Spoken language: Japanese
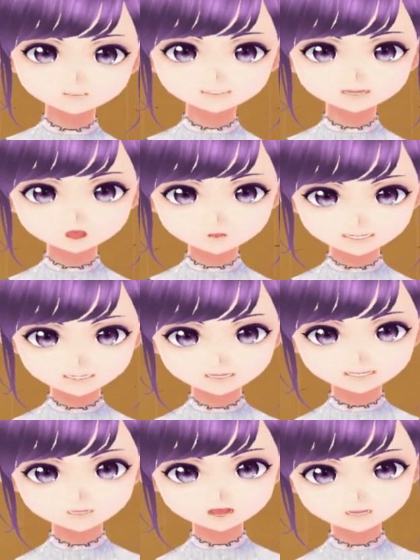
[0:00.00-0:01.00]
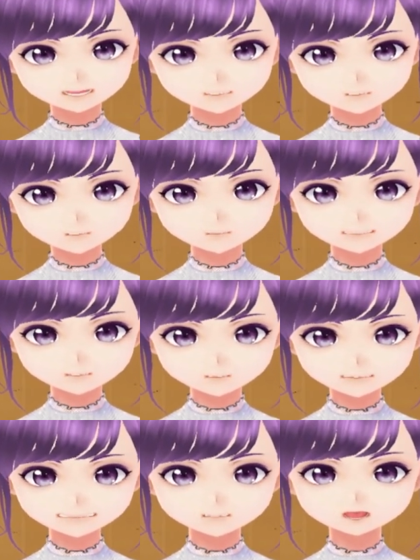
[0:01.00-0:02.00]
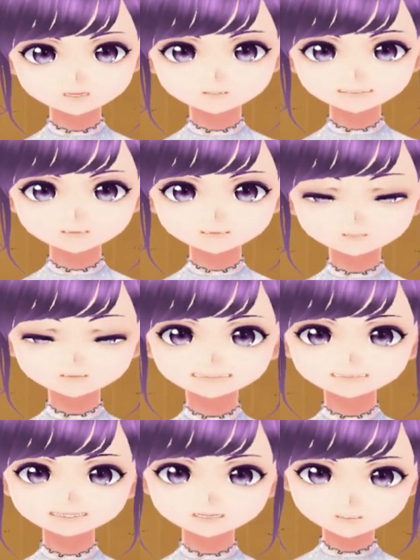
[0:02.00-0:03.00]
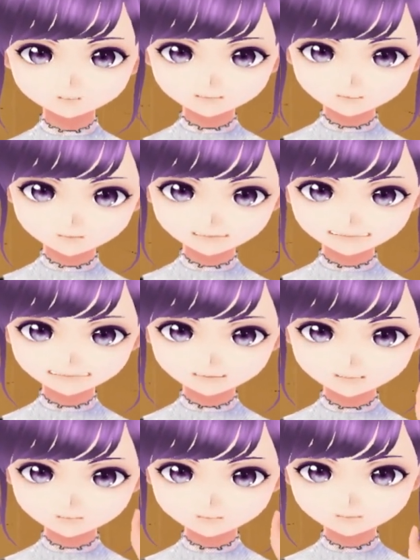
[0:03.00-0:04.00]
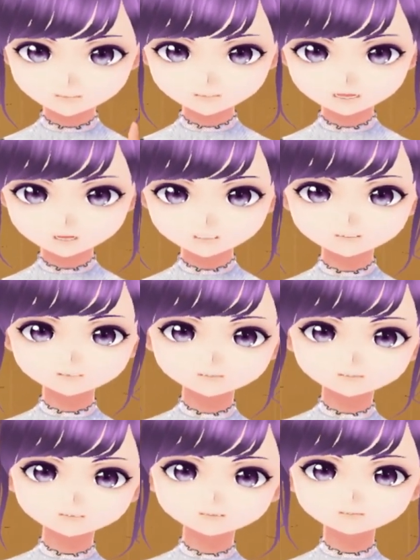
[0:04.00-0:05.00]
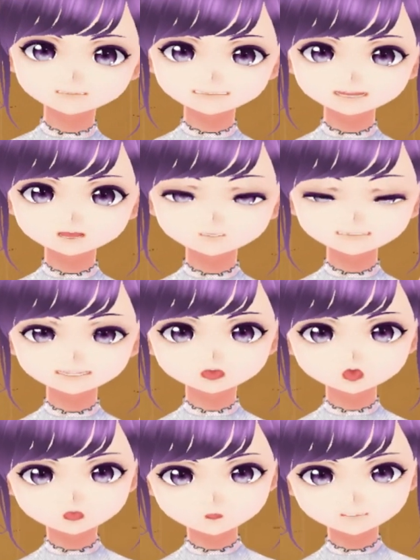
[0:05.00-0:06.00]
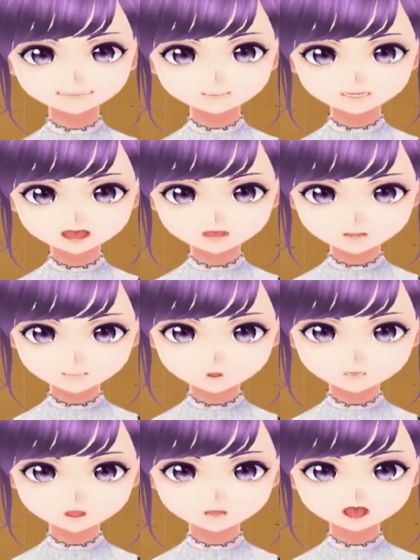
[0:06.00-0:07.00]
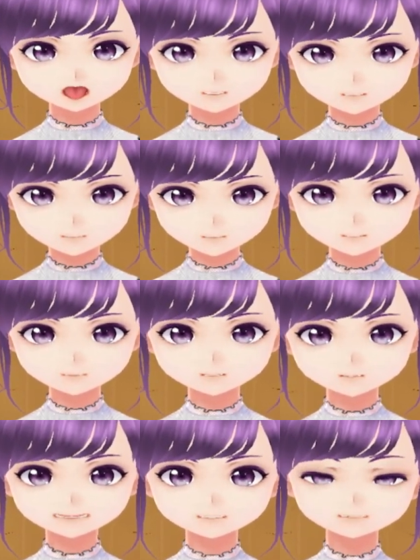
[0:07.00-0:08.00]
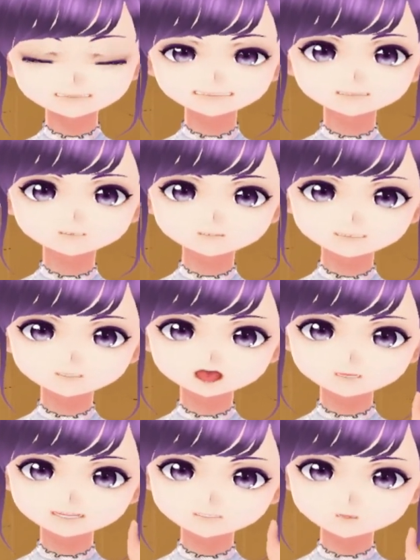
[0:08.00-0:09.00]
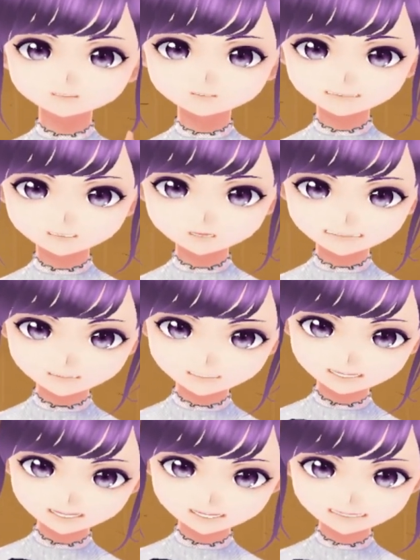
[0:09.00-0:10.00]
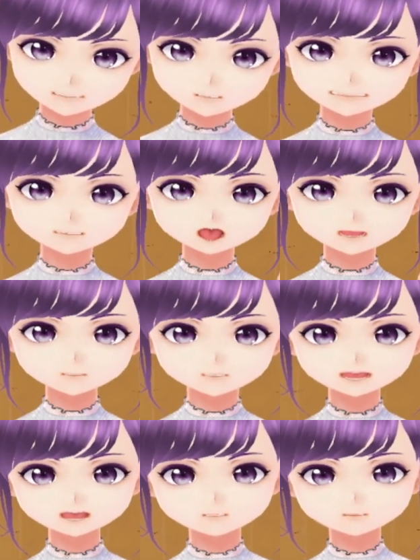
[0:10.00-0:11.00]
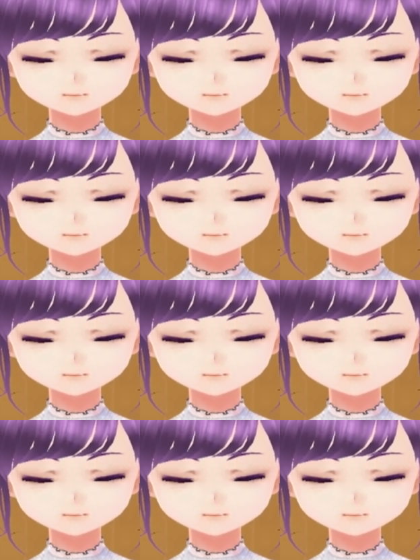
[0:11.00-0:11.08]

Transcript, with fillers: 倒れたから今すぐ見てほしいと知らせを受けた男は走って金持ちの家へ行きました。